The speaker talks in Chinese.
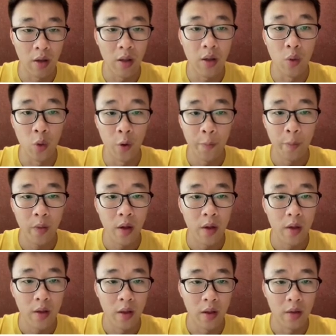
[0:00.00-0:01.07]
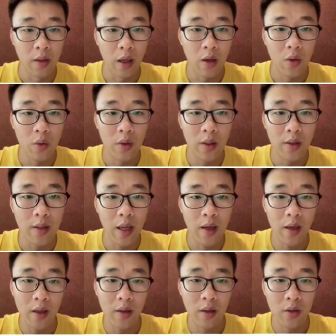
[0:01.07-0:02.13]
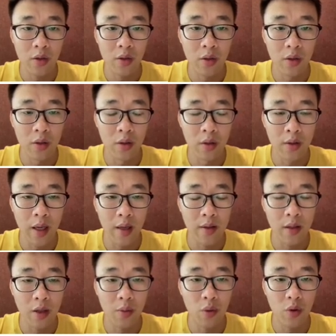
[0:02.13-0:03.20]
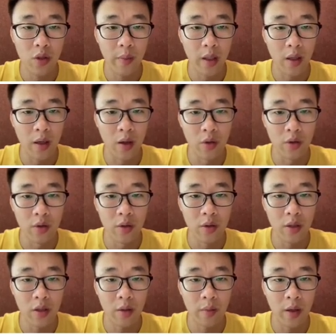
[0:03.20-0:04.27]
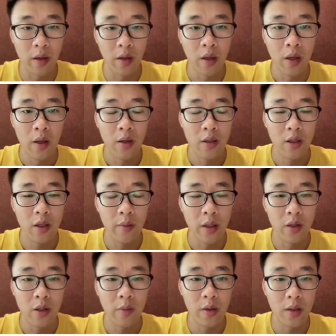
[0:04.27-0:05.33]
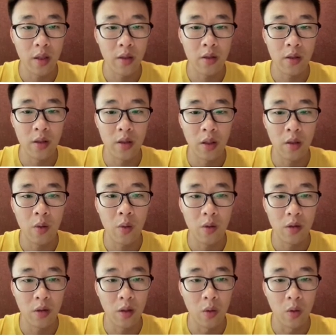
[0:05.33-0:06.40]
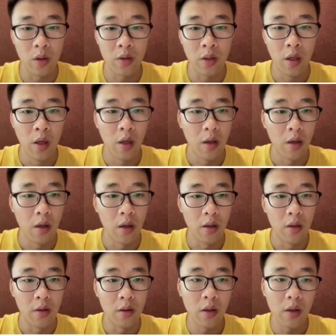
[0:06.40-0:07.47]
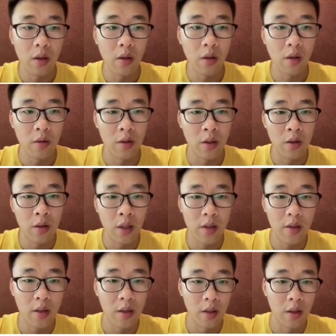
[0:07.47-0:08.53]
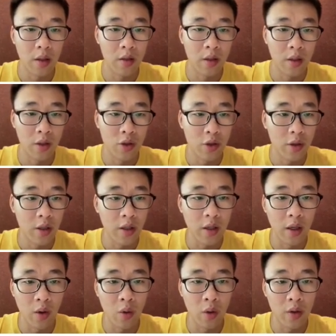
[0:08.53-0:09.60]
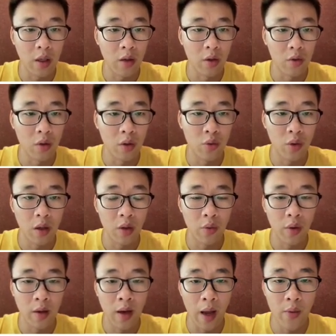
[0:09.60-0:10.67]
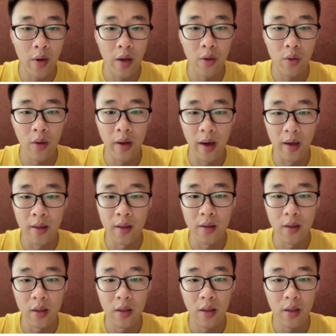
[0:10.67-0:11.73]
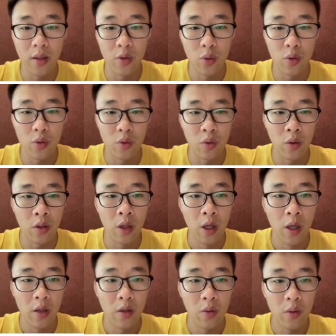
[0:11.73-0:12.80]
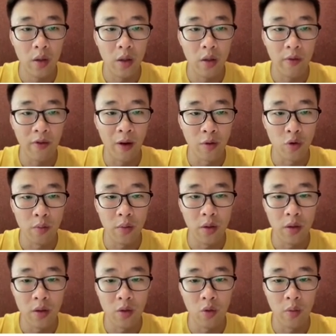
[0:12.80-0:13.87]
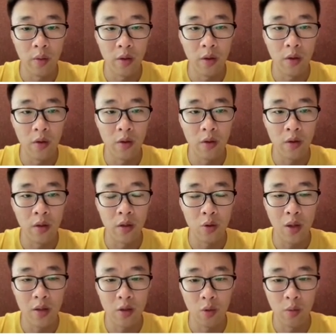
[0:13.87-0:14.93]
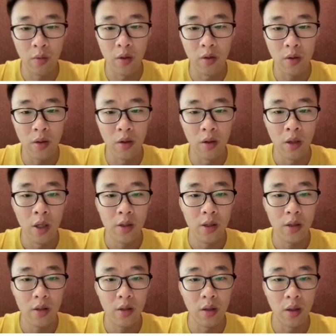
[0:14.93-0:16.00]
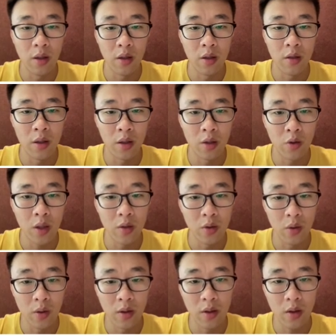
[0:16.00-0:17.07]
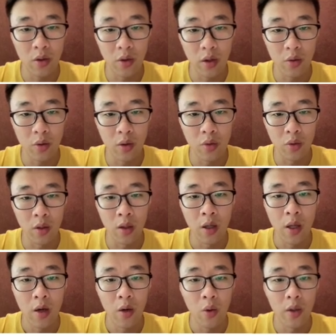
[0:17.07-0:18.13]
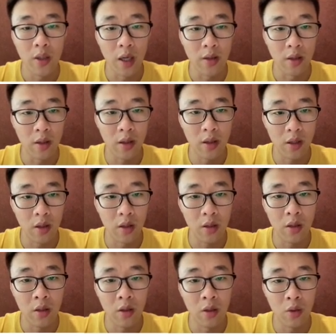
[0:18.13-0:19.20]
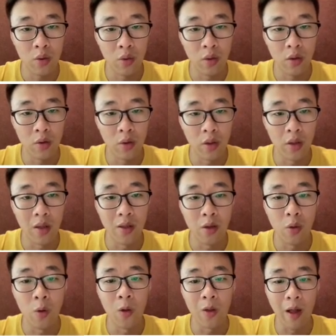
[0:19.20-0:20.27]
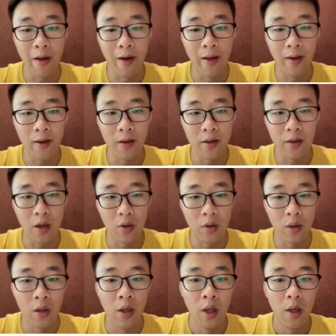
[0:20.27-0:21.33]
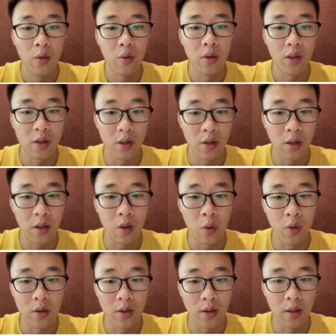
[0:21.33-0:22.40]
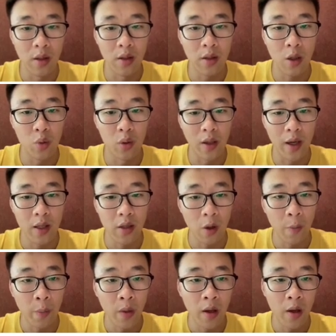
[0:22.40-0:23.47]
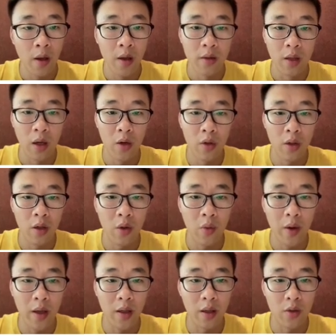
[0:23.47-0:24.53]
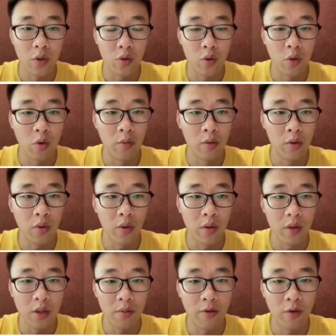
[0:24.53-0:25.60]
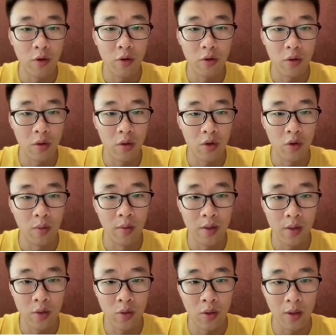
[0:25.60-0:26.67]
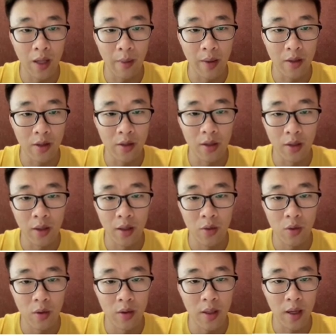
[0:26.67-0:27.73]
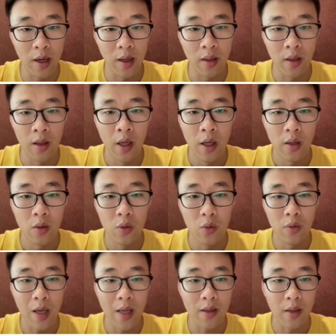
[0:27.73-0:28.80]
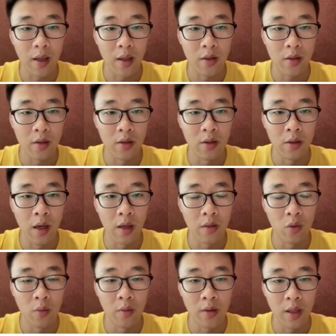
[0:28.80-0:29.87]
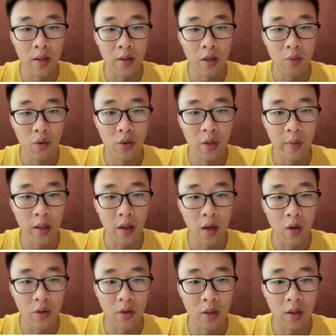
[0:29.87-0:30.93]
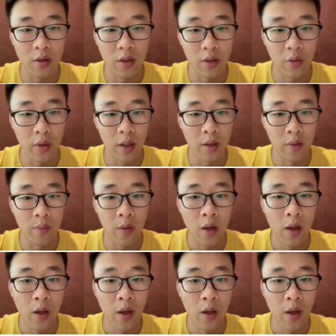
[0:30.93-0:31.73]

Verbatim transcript: 了很多。然后第三列呢是在 CPU 上面的耗时，这上面基本上是一些控制的逻辑。DISC 的这个时间也会少很多，主要来源有两个，第一个就是说，因为仿存密集型我们有的算子，我们有更激进的这个算子融合策略，所以说会产生更少的kernel数，所以也就会带来更少的运行时的控制的调度的开销。然后呢，另外一个就是说，我们对于这部分控制逻辑，我们是做了代码生成的，所以这两个因素加起来是让我们在 CPU 上面的耗时更少的原因。